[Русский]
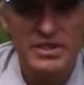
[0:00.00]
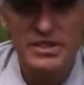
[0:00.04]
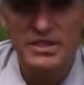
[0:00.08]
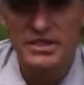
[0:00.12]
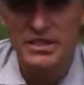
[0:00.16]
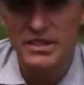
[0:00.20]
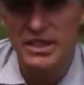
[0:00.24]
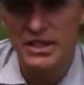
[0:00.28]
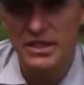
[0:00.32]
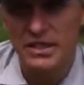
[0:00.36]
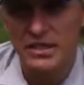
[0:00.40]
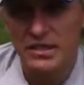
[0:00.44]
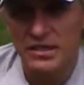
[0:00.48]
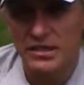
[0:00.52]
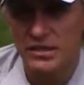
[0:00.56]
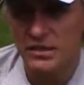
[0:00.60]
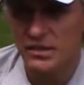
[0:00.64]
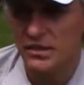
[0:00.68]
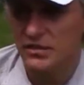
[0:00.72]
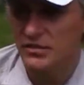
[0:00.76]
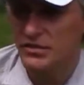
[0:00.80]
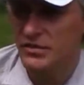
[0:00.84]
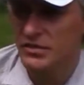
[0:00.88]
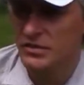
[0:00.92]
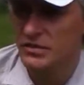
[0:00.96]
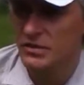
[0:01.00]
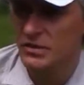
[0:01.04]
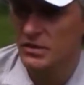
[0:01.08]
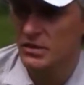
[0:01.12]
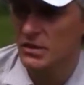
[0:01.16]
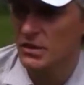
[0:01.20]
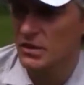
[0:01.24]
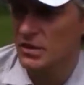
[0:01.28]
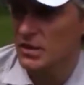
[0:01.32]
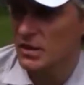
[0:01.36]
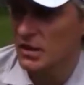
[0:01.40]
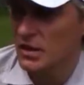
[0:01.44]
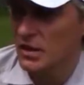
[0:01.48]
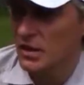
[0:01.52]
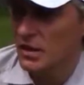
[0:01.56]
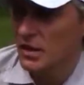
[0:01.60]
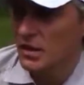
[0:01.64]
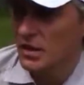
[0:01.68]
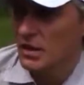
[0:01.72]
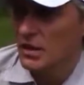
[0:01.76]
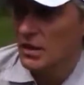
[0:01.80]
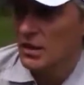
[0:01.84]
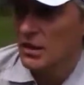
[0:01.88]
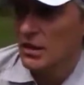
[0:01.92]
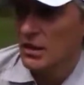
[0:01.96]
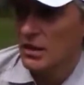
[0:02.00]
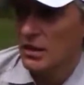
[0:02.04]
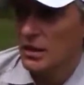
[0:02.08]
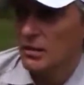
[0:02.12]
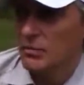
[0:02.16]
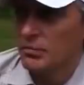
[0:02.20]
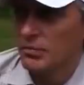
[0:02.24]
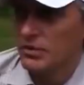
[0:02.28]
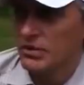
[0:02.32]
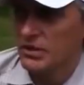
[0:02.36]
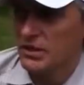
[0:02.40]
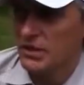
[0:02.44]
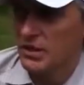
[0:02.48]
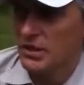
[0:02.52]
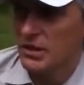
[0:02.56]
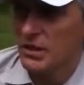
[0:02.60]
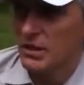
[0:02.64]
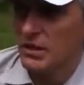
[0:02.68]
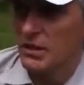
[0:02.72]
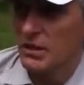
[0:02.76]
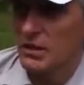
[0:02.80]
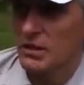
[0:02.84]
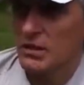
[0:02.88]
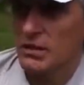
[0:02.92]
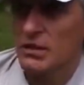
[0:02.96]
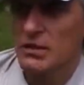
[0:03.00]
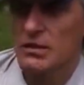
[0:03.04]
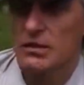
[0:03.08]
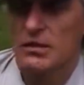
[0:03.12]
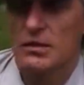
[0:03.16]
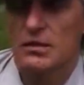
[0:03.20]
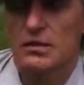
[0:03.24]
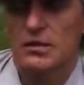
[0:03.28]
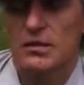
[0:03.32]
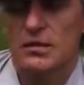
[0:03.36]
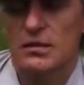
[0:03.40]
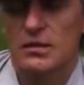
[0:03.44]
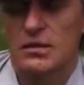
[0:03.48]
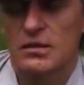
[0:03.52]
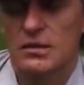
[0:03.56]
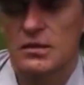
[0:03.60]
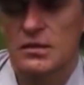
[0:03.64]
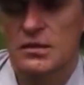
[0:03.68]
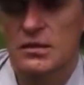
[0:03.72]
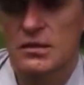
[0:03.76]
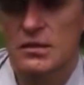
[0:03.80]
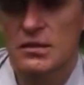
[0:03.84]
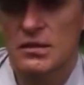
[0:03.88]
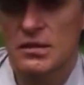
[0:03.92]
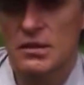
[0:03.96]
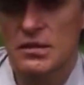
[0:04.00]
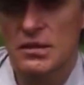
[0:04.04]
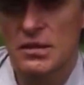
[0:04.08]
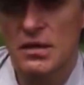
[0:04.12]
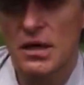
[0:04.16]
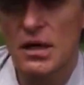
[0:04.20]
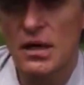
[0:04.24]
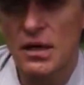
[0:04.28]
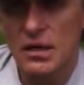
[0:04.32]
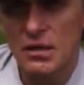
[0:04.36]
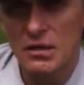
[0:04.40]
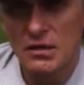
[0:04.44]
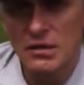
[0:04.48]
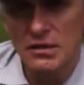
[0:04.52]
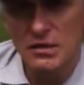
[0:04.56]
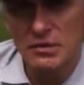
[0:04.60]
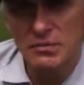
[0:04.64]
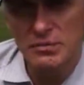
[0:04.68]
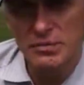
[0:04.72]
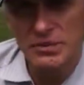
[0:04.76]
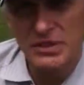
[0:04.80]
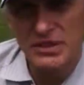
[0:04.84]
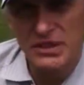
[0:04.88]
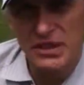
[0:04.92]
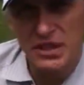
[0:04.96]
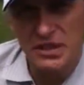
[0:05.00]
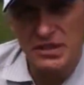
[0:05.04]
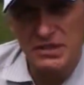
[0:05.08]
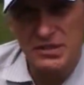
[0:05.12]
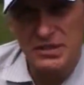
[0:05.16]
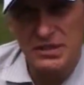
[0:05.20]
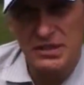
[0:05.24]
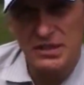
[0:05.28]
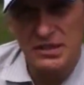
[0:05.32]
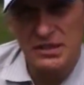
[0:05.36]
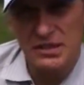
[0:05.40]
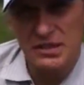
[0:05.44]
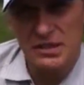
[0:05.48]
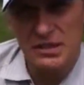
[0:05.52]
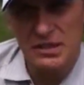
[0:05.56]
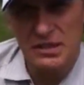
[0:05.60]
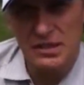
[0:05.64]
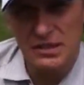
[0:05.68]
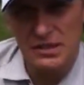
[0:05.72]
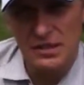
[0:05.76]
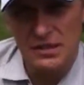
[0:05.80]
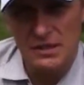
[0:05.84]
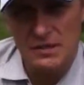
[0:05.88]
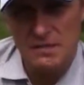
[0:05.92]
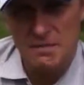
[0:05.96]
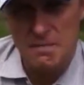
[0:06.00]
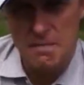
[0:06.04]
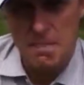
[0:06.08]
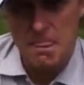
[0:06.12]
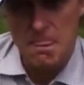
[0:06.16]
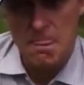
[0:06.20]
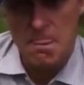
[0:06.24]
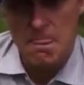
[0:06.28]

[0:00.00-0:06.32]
бизнес я ни делал, я всегда э, питал, э, питался э,